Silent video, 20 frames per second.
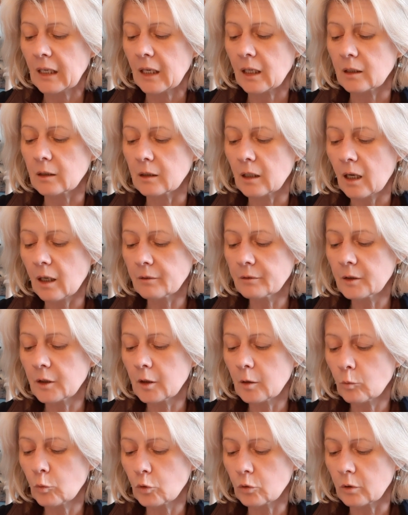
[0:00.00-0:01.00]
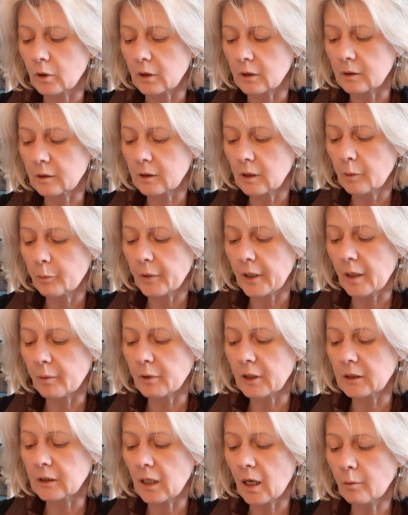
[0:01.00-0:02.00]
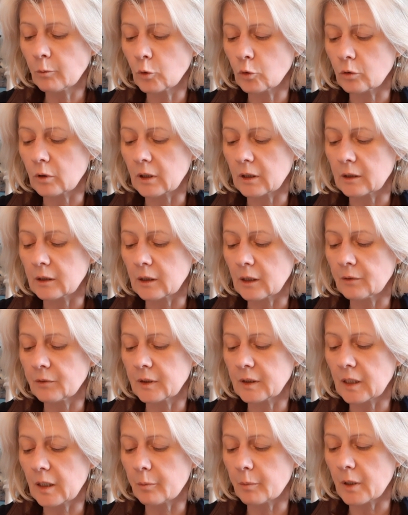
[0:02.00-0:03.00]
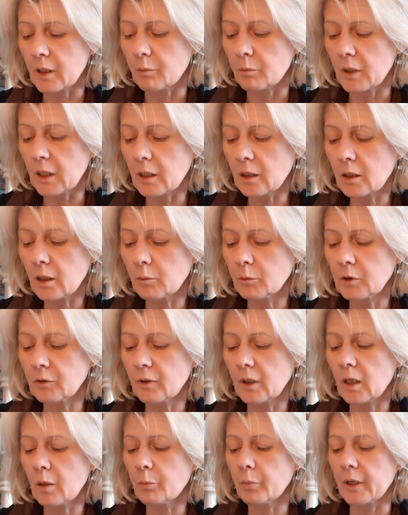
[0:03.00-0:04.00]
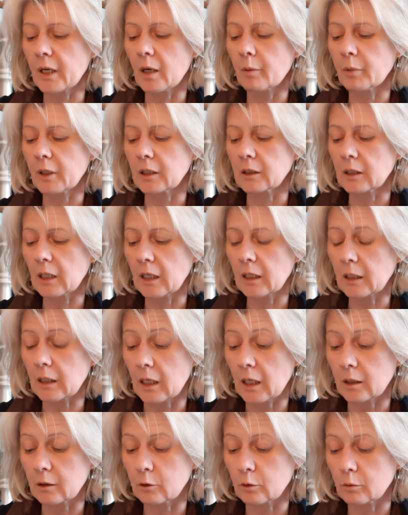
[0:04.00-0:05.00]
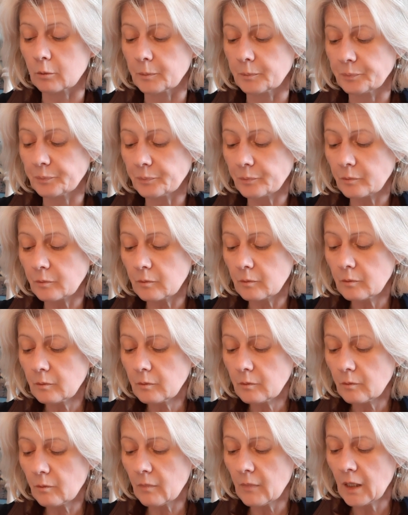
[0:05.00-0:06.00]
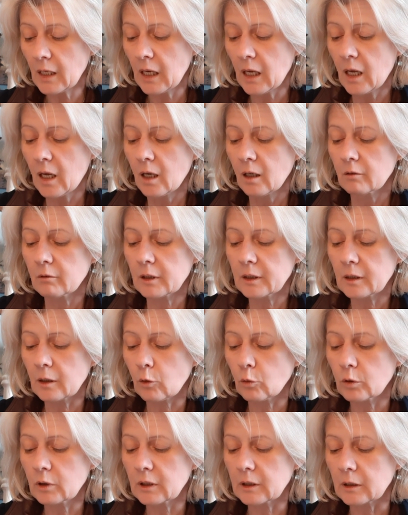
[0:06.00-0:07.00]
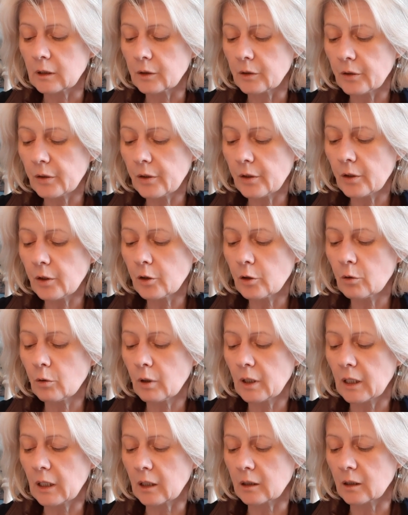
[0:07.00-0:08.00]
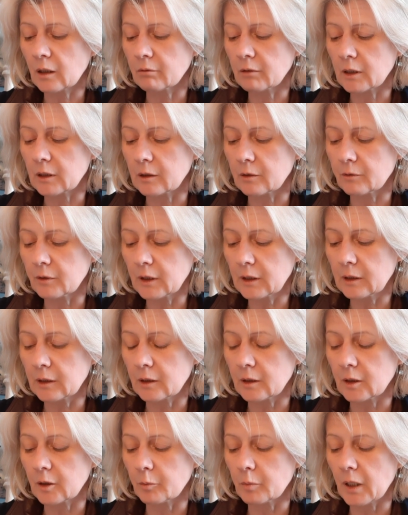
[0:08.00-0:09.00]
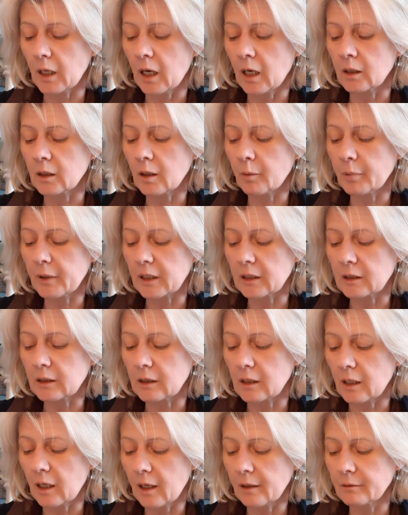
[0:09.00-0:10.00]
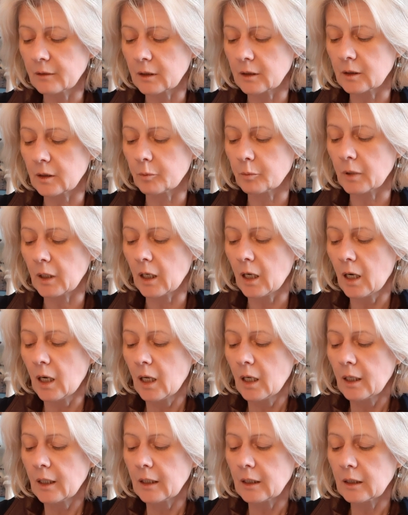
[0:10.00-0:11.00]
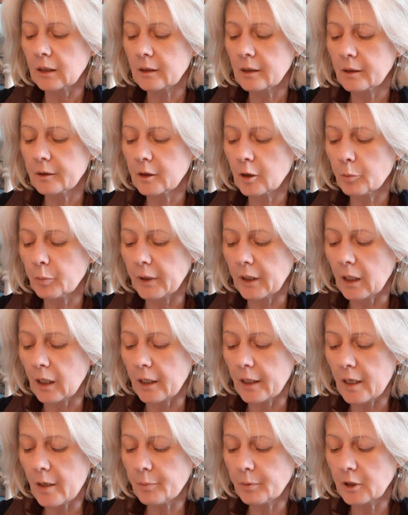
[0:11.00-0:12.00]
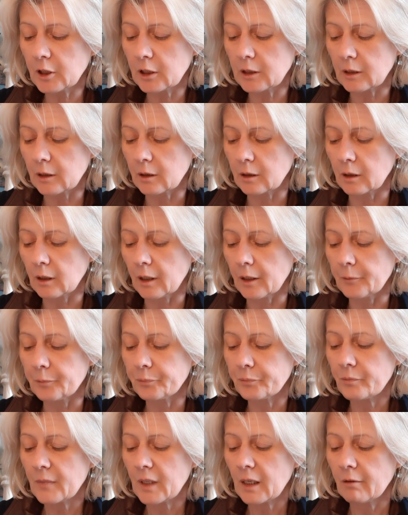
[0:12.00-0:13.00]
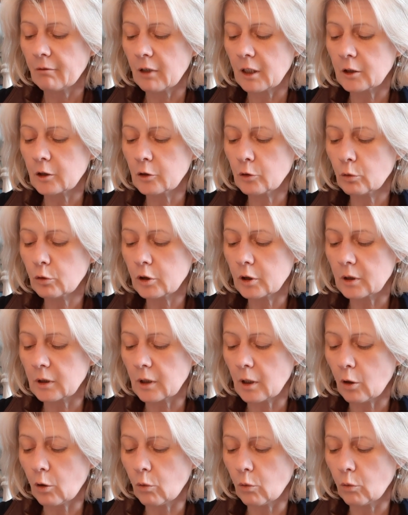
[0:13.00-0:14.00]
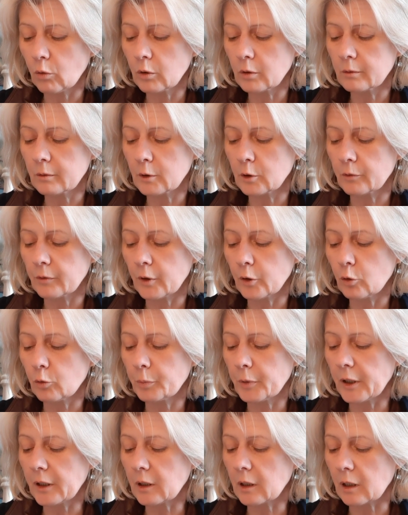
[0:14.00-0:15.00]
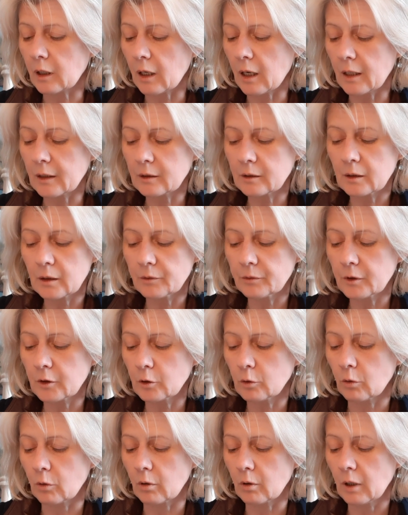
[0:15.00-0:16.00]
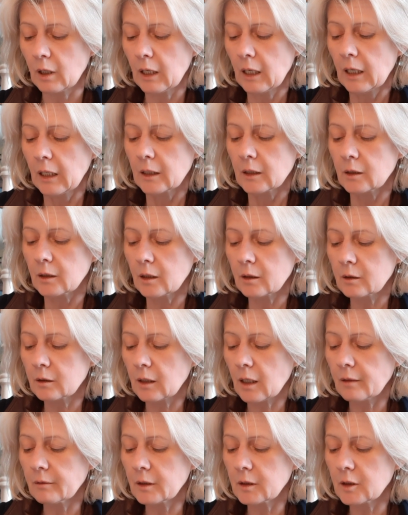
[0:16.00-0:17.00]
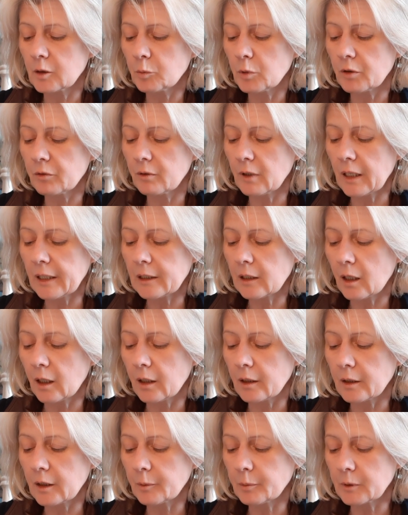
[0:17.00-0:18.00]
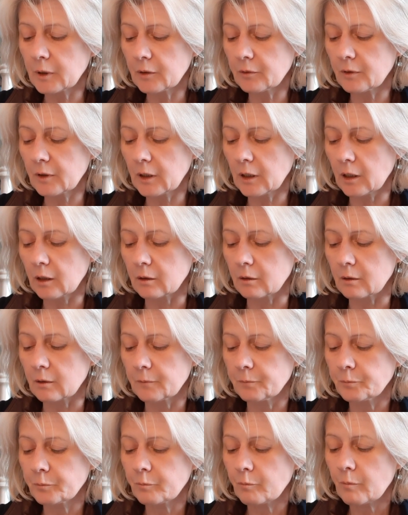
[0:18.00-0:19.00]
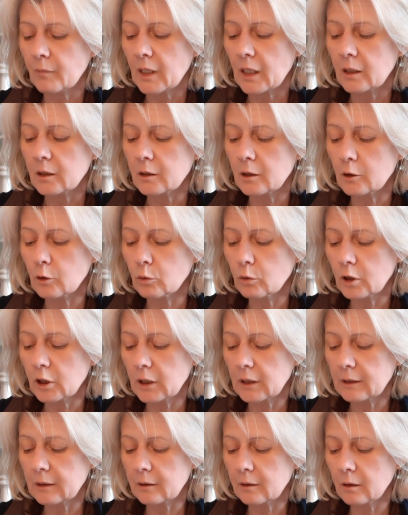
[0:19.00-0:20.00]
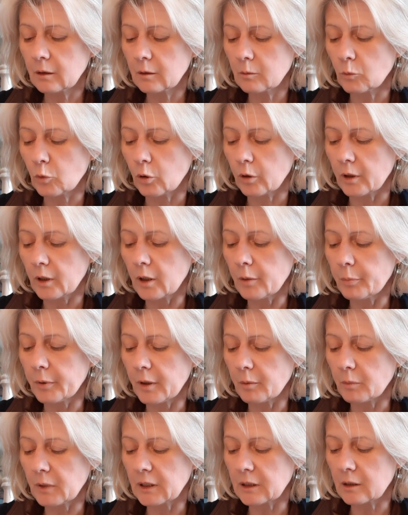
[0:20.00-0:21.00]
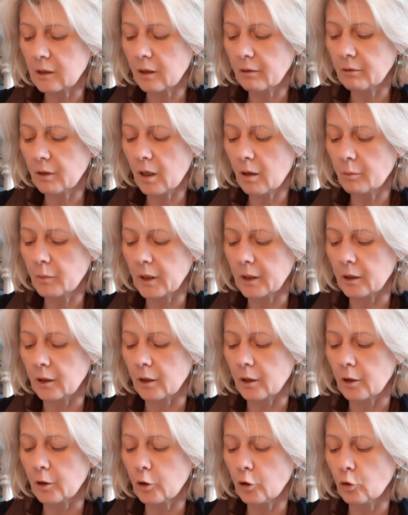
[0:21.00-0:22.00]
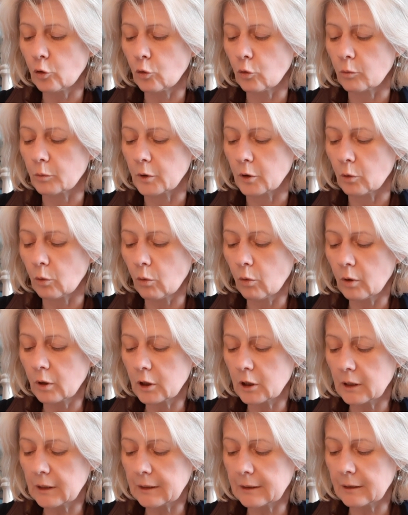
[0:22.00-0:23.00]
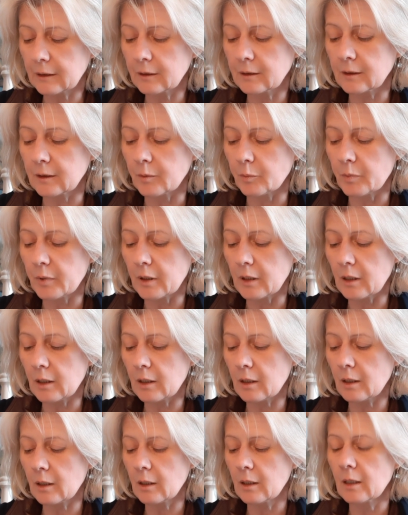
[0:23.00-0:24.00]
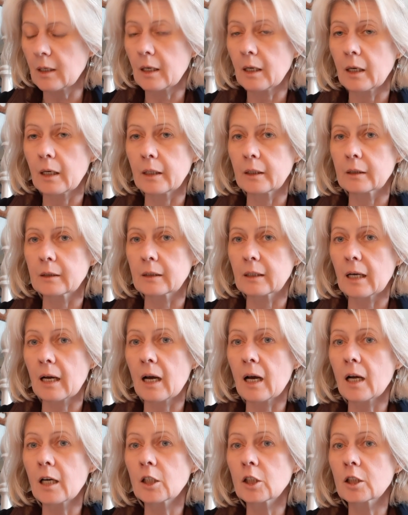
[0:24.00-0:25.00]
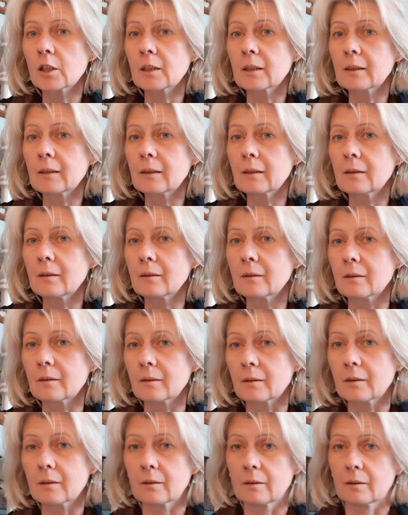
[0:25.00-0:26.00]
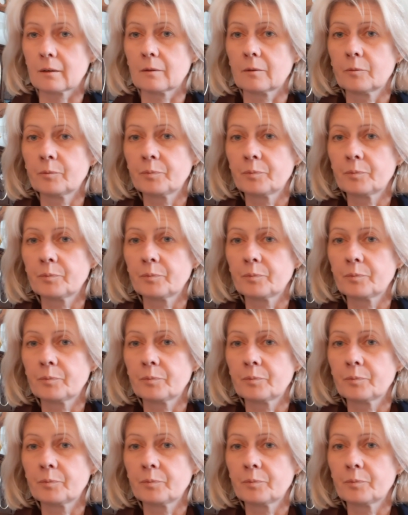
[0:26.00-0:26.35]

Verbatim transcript: Главная мудрость. Приобретай мудрость, и всем имением твоим приобретай разум. Высоко цени ее, и она возвысит тебя, она прославит тебя. И если ты прилепишься к ней, возложит на голову твою прекрасный венок, доставит тебе великолепный венец – Слушай, сын мой, и прими слова мои, и умножится тебе лета жизни.